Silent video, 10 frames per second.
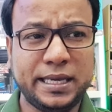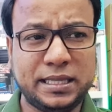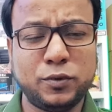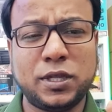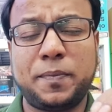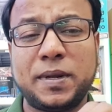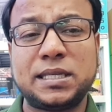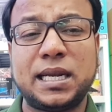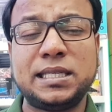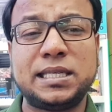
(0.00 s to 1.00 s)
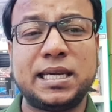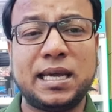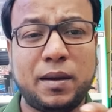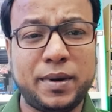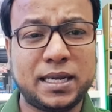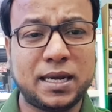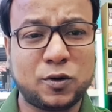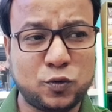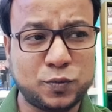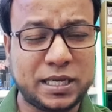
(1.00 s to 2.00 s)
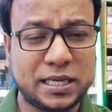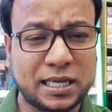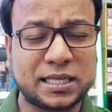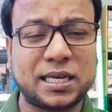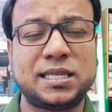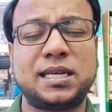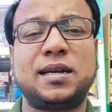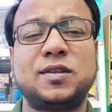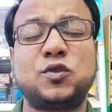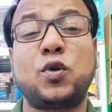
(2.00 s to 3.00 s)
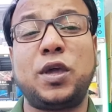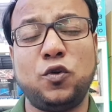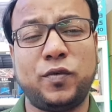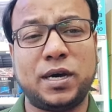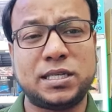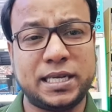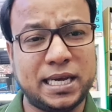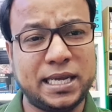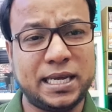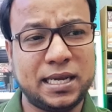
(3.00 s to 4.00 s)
ইতিমধ্যে আপনারা জানেন যে আমেরিকার খুবই কাছাকাছি একটা রাষ্ট্র কিউবা সেখানে